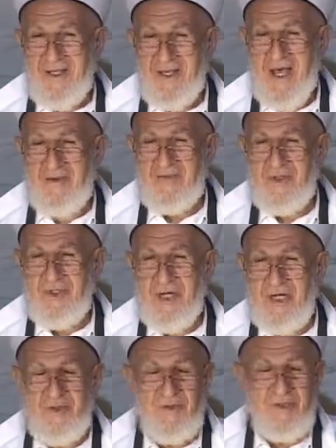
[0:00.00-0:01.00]
Gelmiş
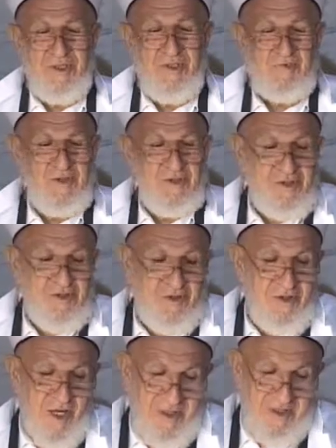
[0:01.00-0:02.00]
geçmiş bütün
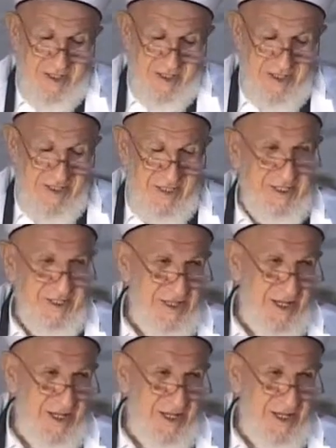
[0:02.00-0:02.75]
günahların silindi